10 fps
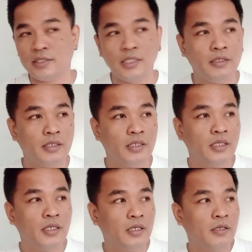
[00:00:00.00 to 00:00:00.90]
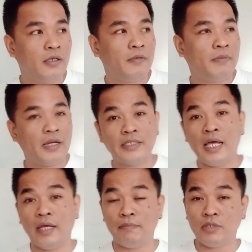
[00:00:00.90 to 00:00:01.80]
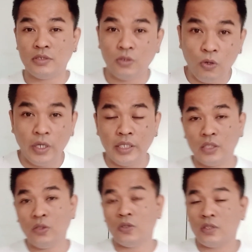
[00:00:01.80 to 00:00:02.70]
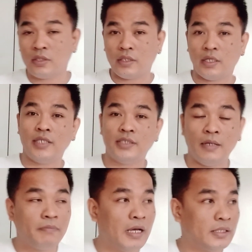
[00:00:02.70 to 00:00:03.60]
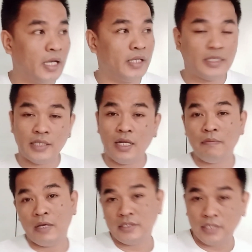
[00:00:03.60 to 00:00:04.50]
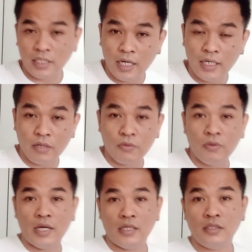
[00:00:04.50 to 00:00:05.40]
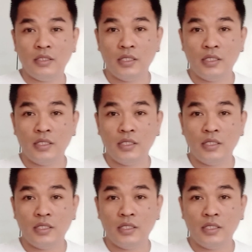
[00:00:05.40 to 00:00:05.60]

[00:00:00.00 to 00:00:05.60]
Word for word: Kasi para sa akin, mas okay na to kaysa ang bata ay nasa labas, naglalaro lang.